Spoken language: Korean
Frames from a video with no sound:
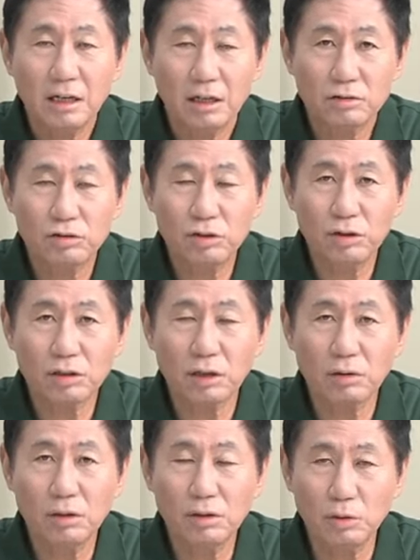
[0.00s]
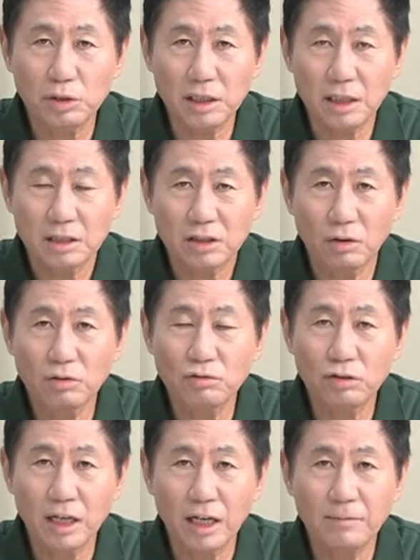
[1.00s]
주요 서울 요지
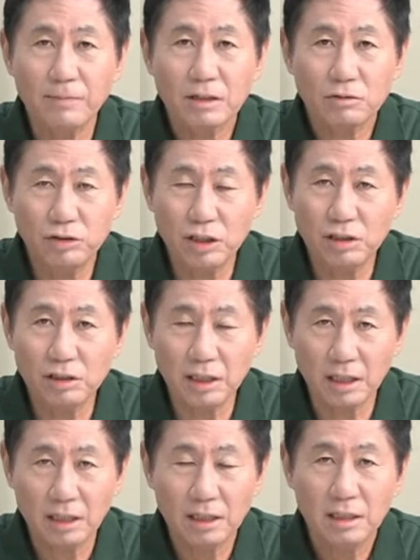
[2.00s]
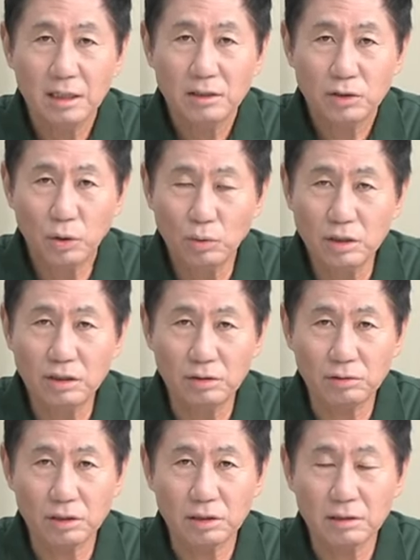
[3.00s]
전국의 군인들이 총을
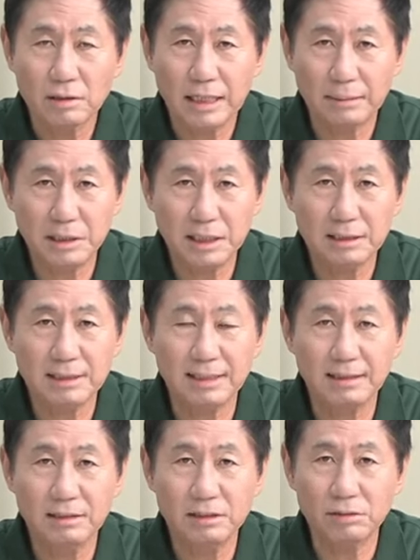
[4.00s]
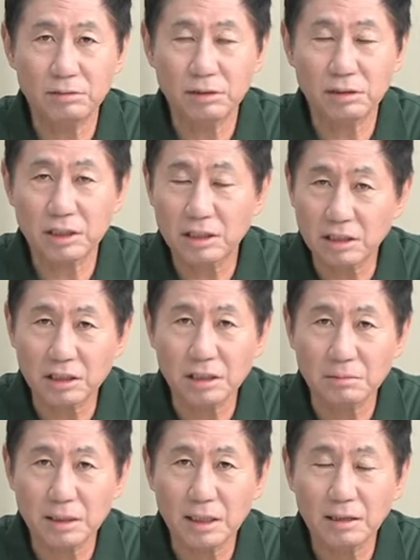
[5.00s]
들고서 M16을 들고서
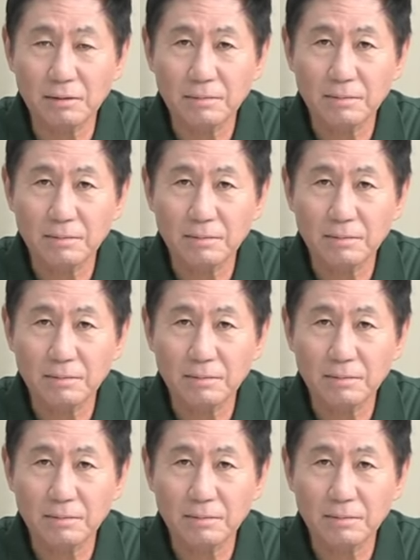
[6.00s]
지켰습니다.